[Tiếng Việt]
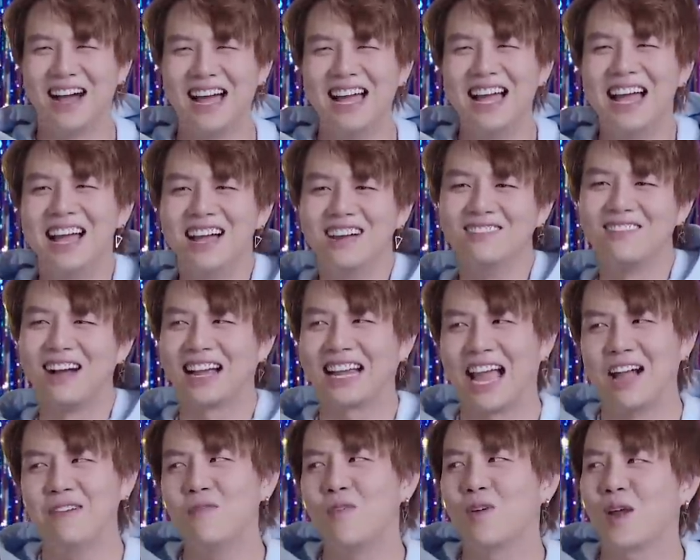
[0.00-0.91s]
và, và
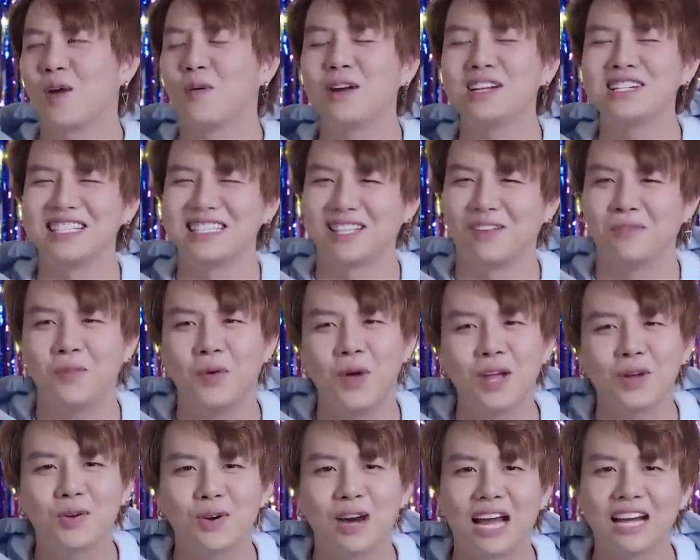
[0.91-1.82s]
cả một cái quá trình tâm
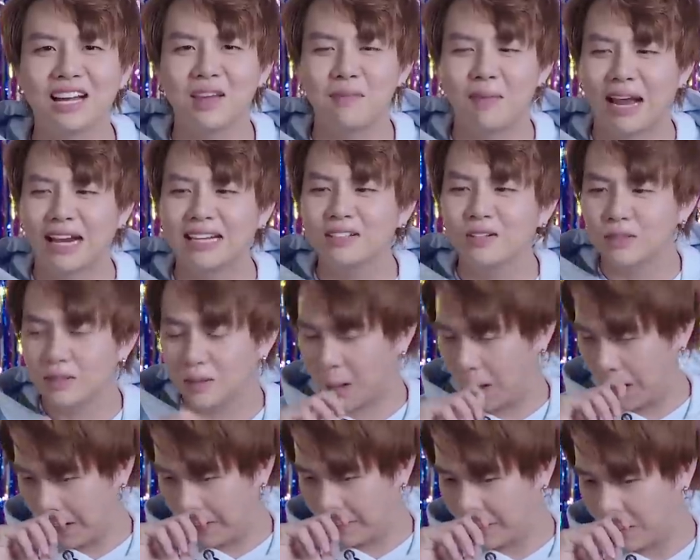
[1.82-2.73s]
huyết của khánh khi mà khánh
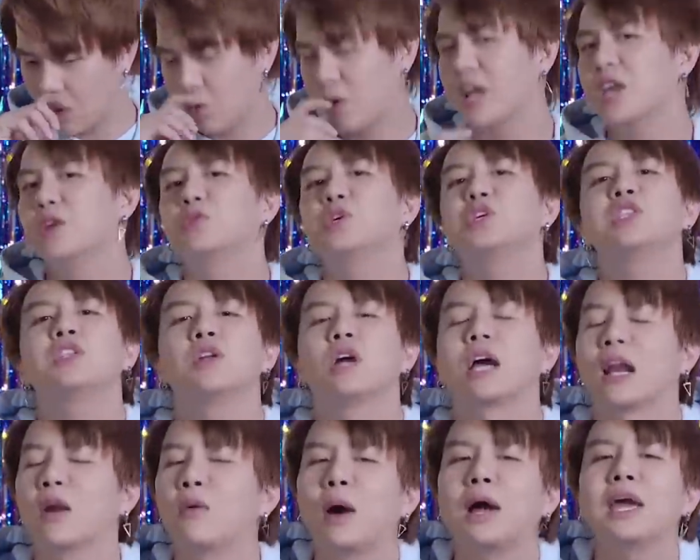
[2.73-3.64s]
khánh quá yêu thích
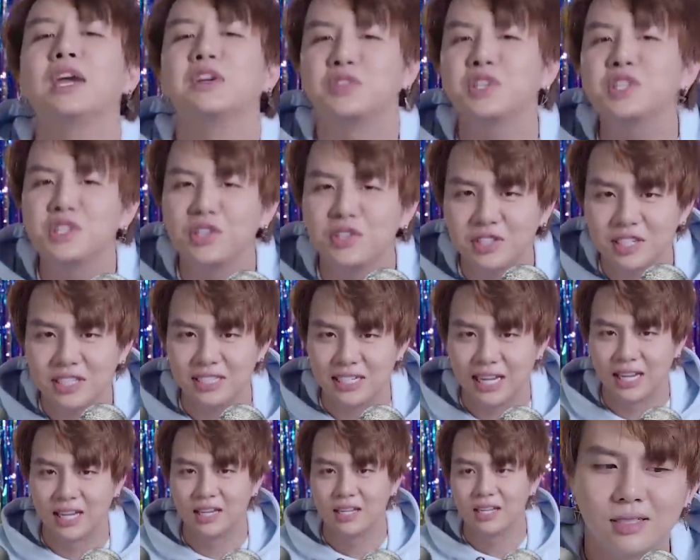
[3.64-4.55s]
khánh quá yêu thích chương trình
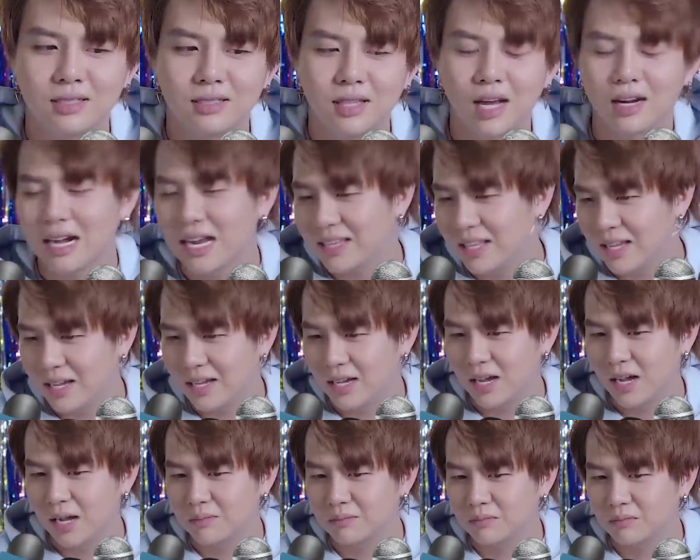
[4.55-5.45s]
này thật ra thì
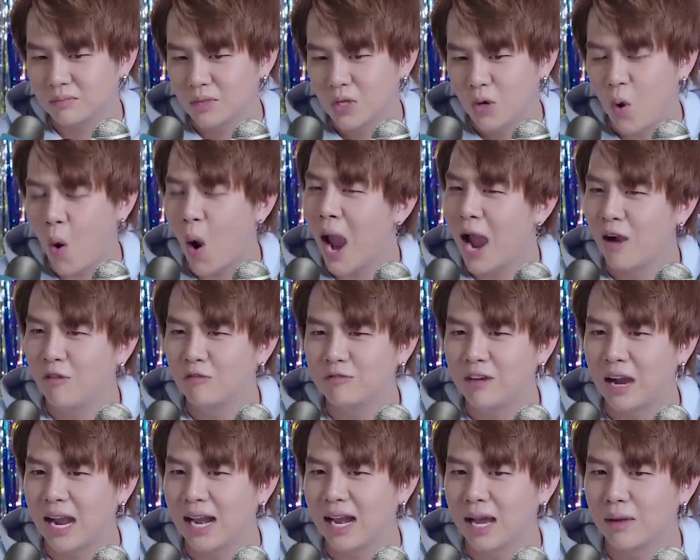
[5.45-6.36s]
uh, hòa không
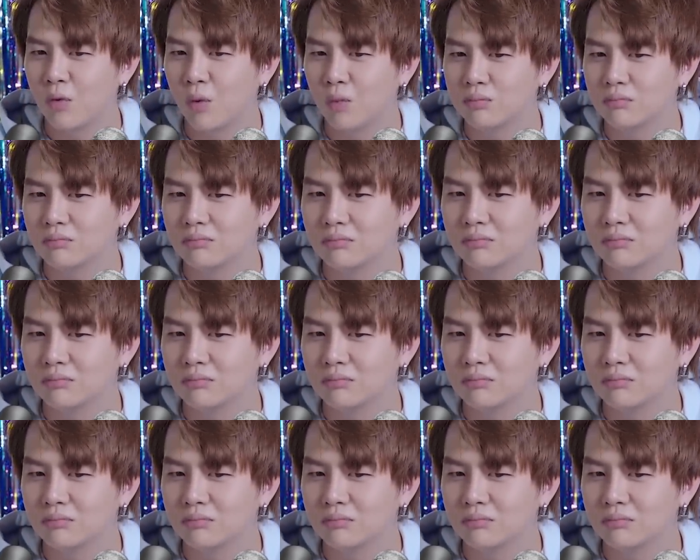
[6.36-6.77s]
phải là một